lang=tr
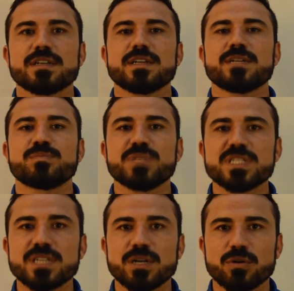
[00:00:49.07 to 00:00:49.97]
Ee,
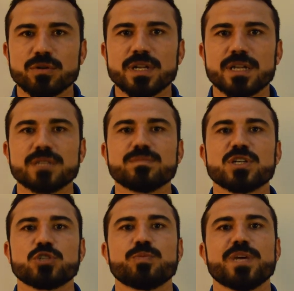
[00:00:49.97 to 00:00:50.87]
biz de onları
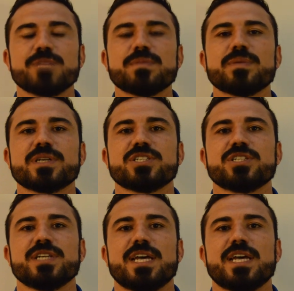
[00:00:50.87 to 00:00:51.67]
mahcup etmemek için